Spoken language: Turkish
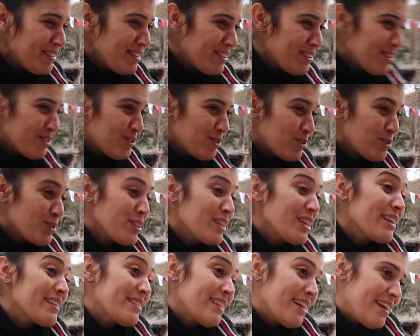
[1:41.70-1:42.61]
Peki. Çünkü
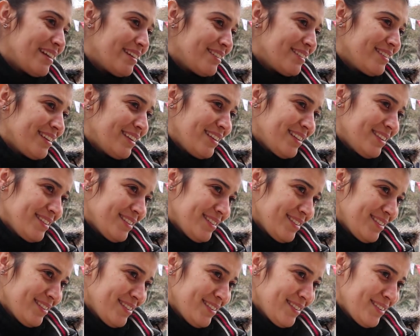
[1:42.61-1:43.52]
yeterli değil.
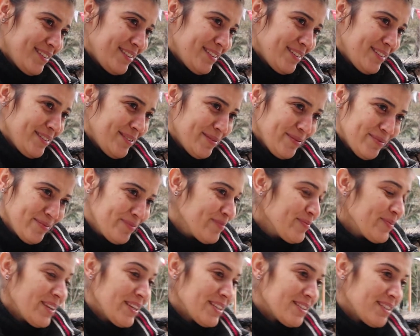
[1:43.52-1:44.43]

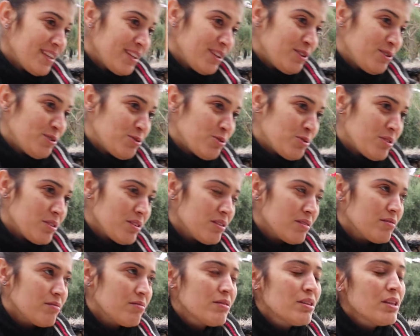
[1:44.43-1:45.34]
Askeri neden
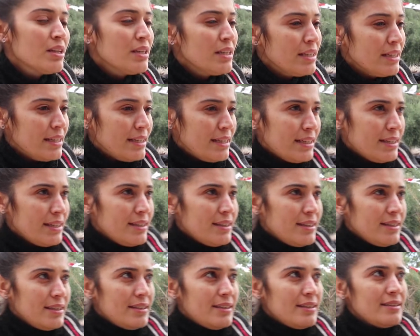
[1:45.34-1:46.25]
yetmiyor?
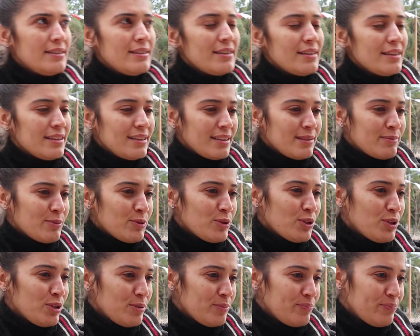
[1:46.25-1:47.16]
Ee, neden
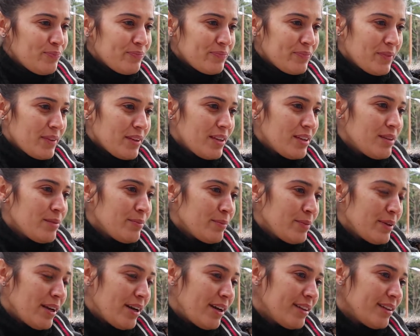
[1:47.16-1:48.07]
yetmiyor?
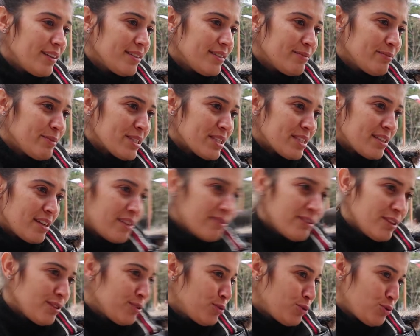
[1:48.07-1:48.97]
Bir ailenin
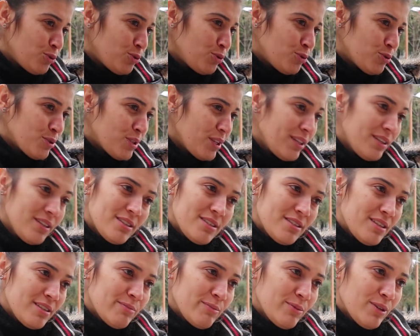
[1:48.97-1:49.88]
masraflarını düşünürsek
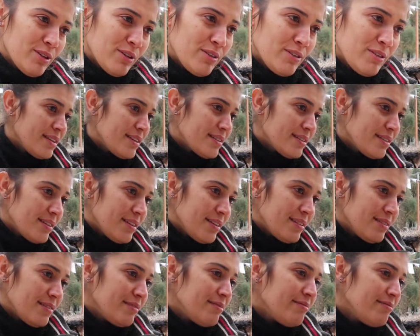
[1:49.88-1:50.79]
hiç yetmiyor.
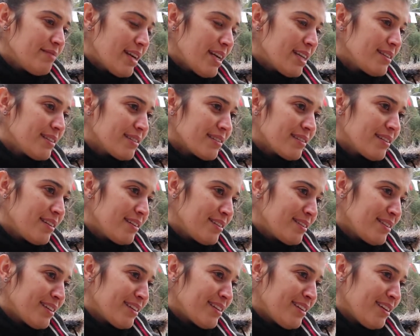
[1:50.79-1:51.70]
Zaten
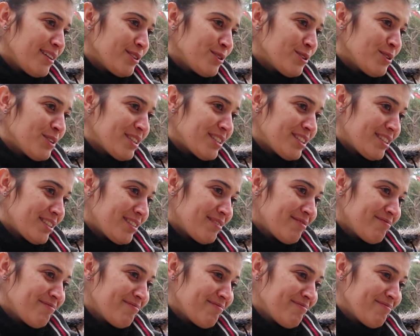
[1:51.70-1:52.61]
verdiklerini geri alıyorlar.
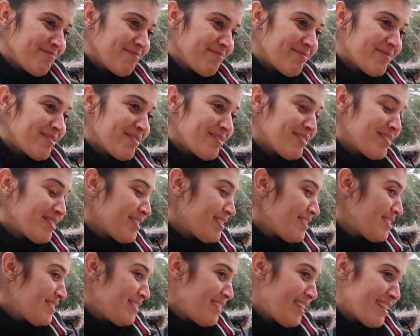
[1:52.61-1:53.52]

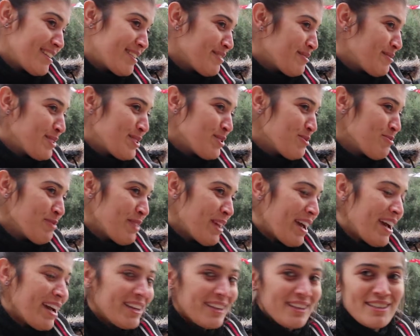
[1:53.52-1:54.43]
Net bir
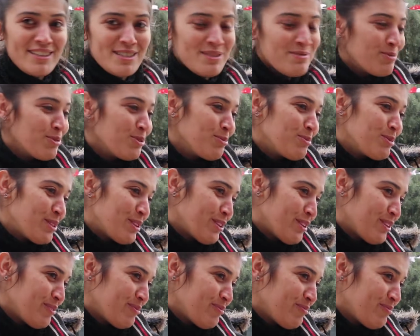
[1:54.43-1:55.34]
cümle. Herkes de bunu
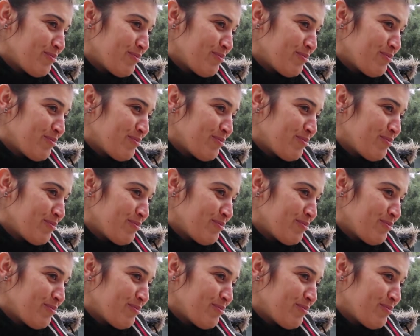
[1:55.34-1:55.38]
biliyor.